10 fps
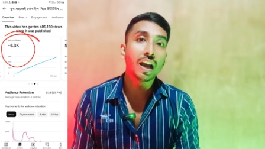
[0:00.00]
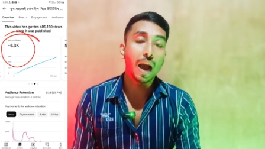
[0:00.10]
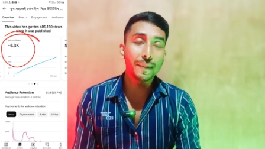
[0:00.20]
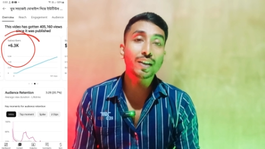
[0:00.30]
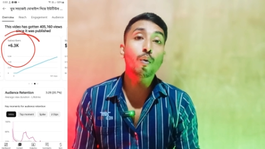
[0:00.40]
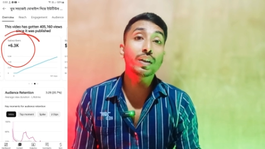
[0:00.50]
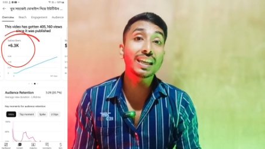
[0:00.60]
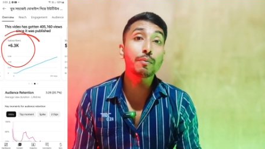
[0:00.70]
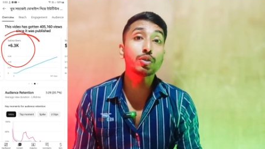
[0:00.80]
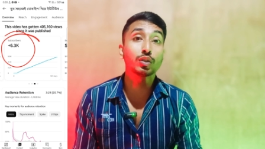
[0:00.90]
আমাকে অনেকে
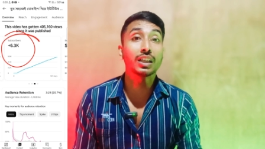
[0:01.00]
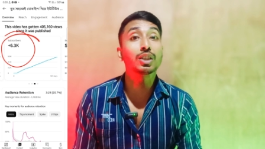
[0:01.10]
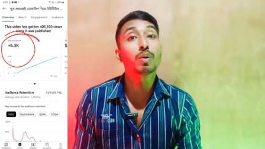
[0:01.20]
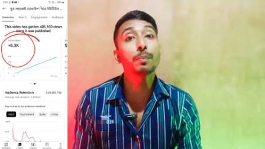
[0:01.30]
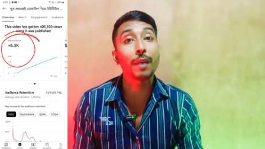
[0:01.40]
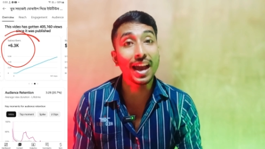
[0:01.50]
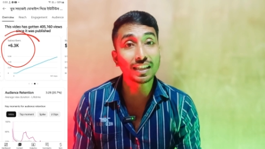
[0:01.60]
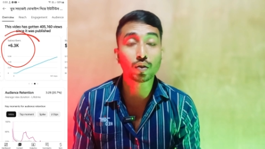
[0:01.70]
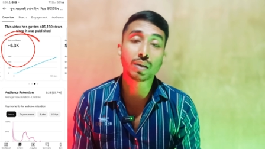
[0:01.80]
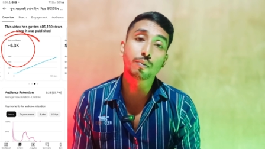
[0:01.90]
বলছো তারা তোমার পায়ে
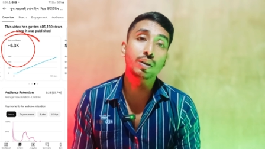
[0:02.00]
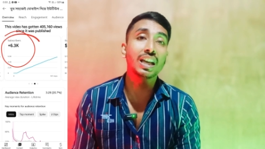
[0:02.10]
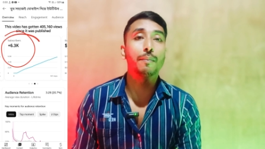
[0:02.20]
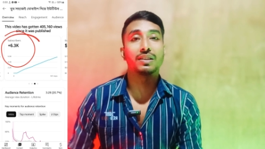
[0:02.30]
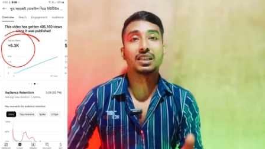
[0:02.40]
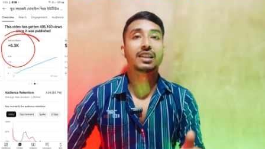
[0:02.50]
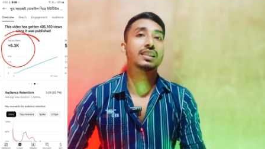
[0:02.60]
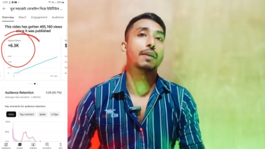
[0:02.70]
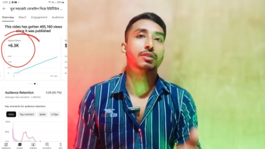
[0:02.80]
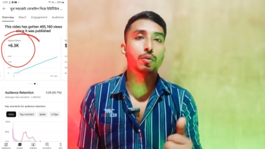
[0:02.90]
ধরে বলি আমার চ্যানেলে
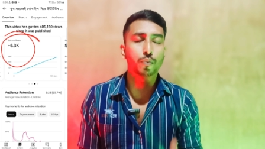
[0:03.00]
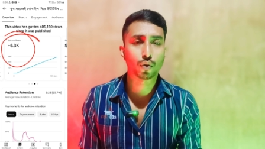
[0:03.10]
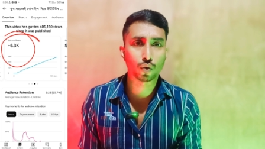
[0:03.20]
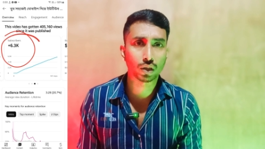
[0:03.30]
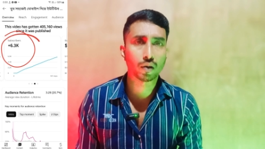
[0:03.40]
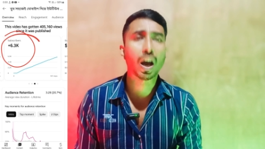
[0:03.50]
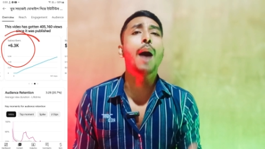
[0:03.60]
সাবস্ক্রাইব পূরণ করে দাও